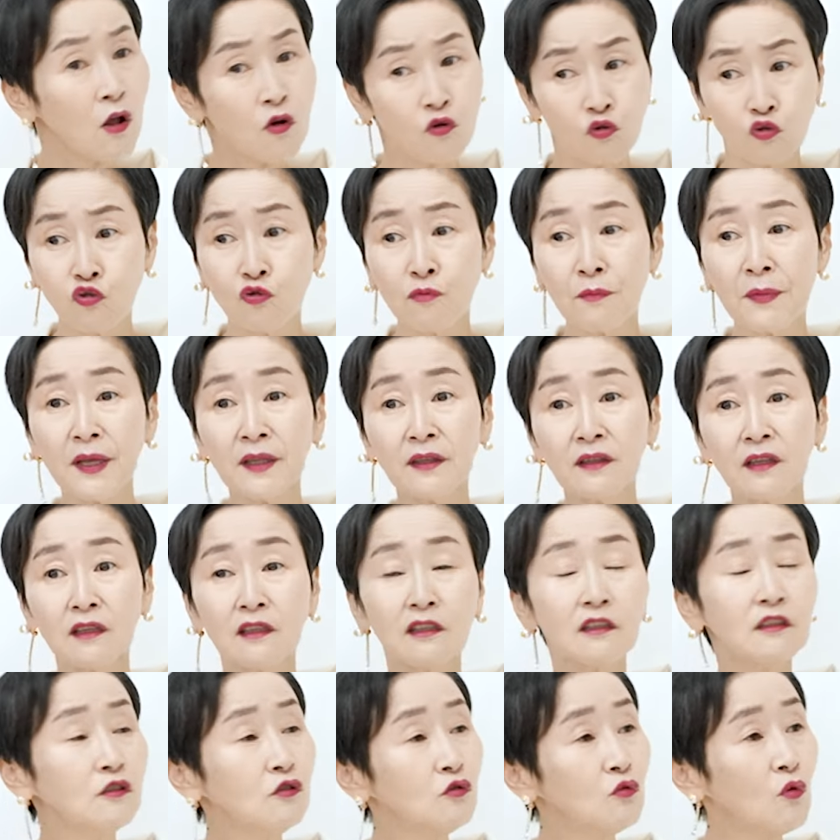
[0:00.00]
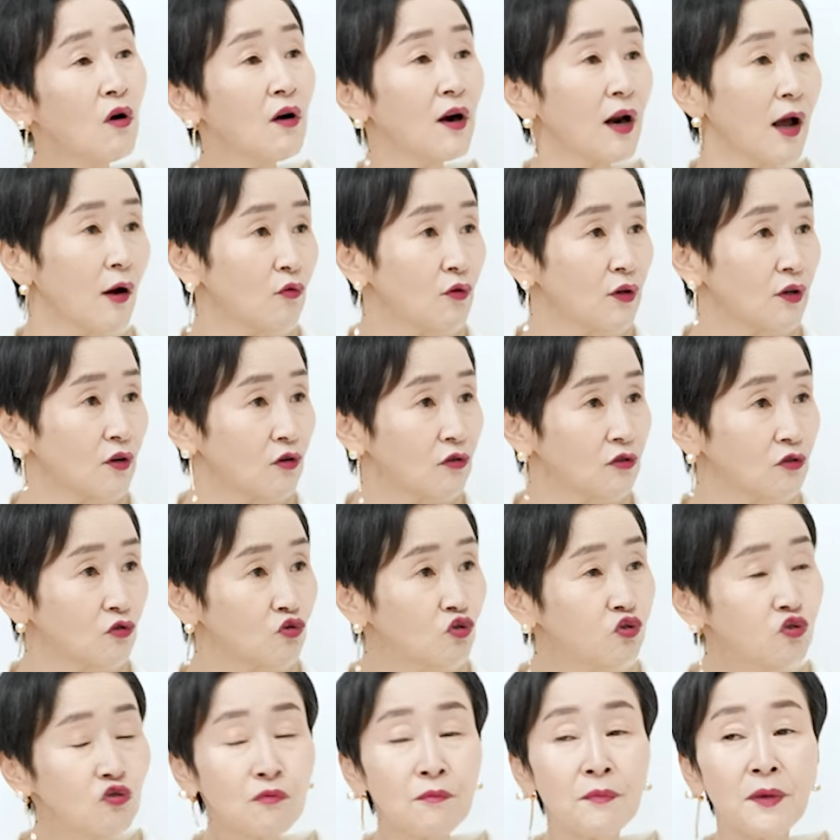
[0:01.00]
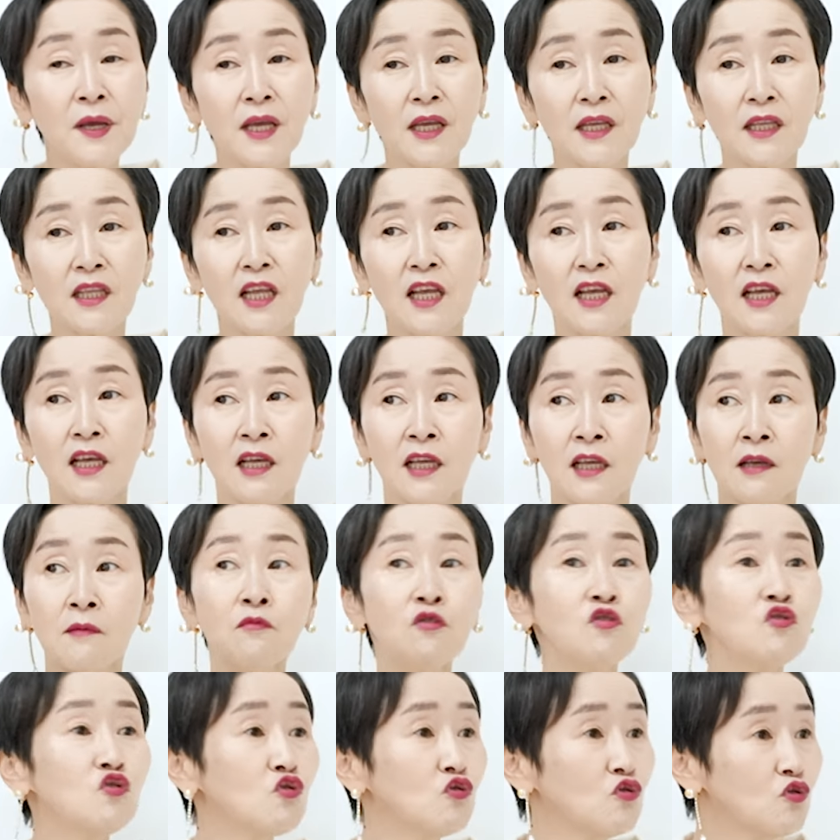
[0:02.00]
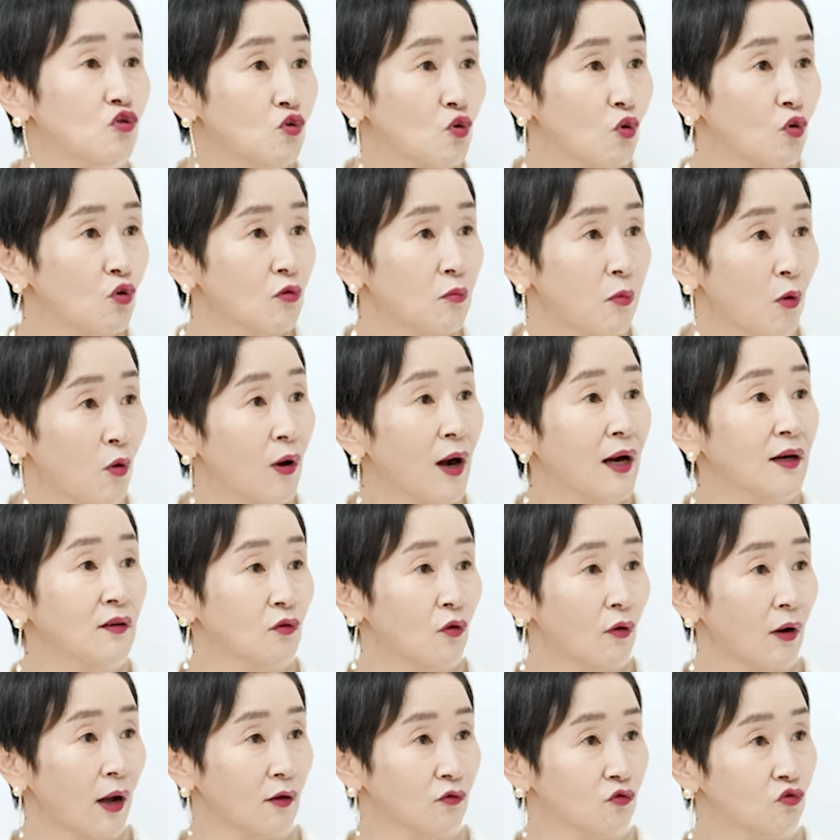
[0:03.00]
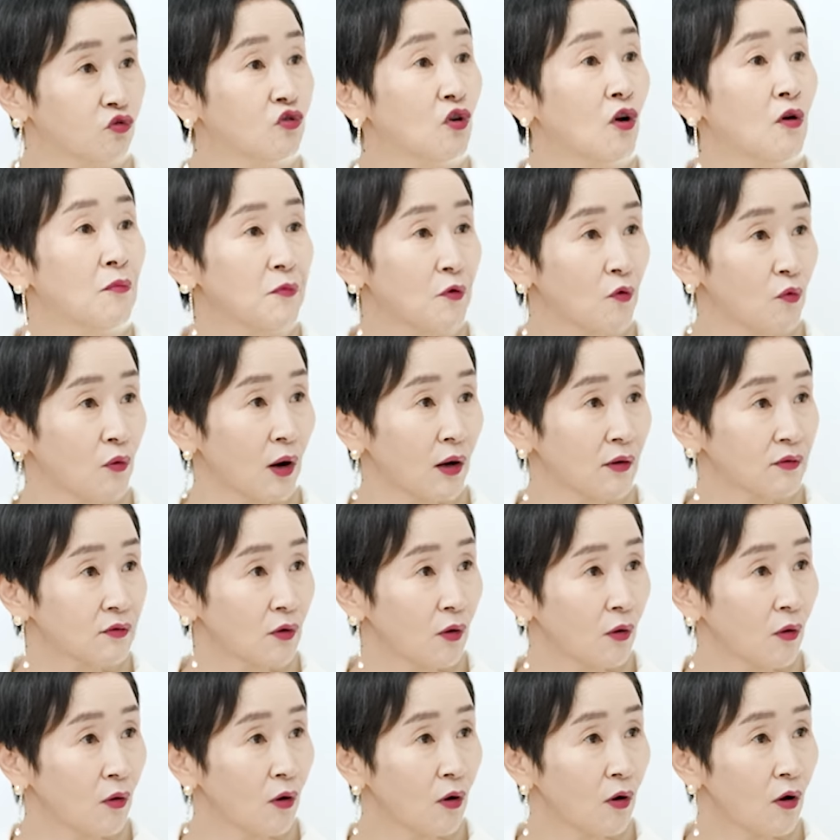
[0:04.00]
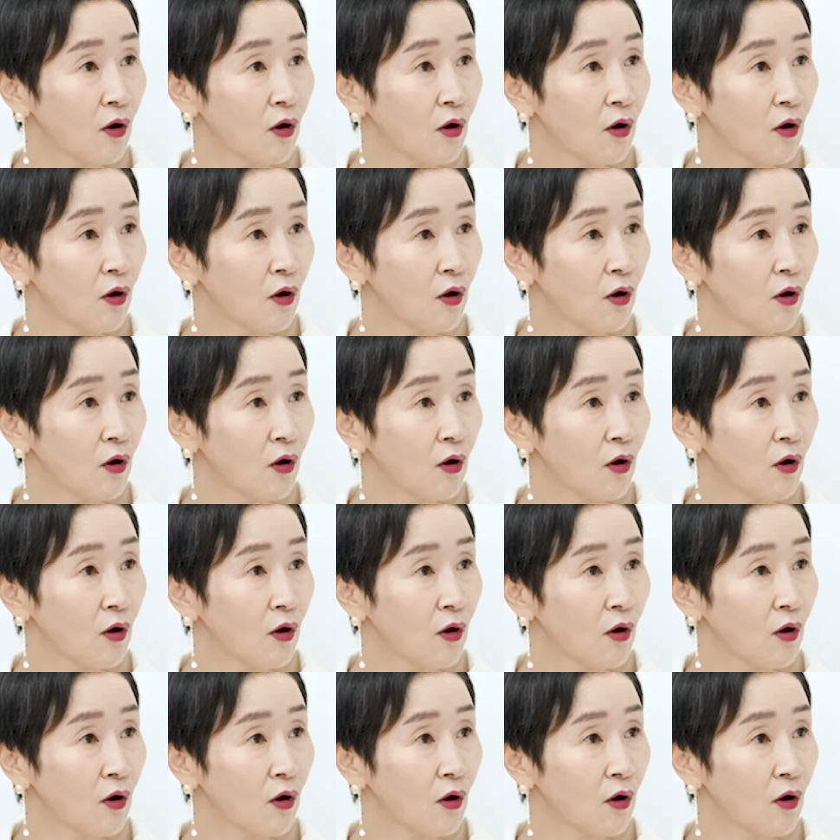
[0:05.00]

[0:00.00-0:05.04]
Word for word: 국민들은 응원하고 있거든. 국민이 힘을 주는 쪽으로 못 가는 거야. 두려움이 올라와서.